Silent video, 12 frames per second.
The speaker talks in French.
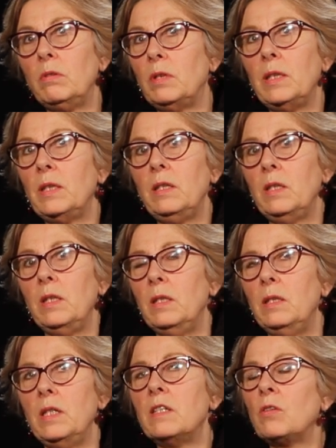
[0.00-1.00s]
c'était
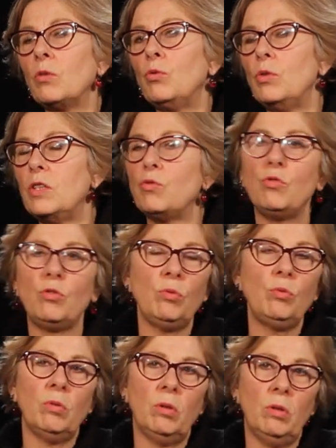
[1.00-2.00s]
des, centres de
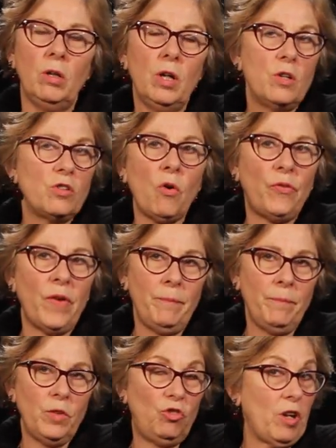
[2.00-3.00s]
discussion sans
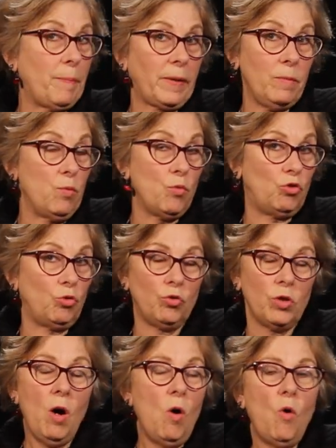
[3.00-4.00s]
fin. J'ai appris beaucoup de
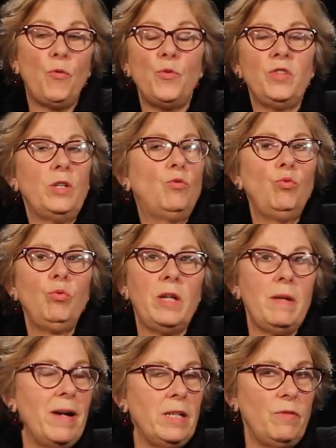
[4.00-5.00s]
choses. On faisait
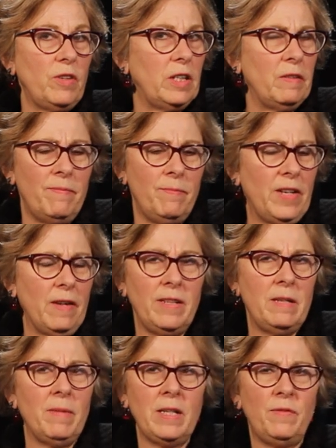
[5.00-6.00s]
toutes les manifs. il y
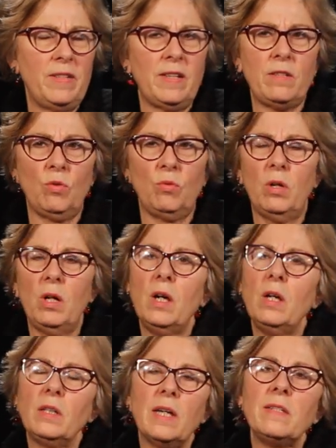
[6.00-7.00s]
avait des manifestations
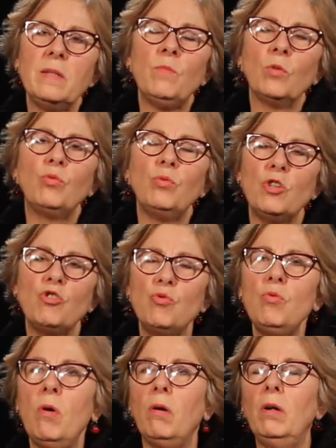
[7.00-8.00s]
quasiment tous les
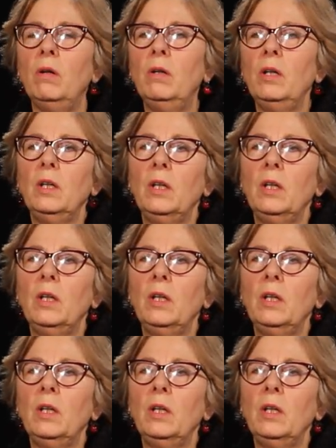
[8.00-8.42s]
jours, euh,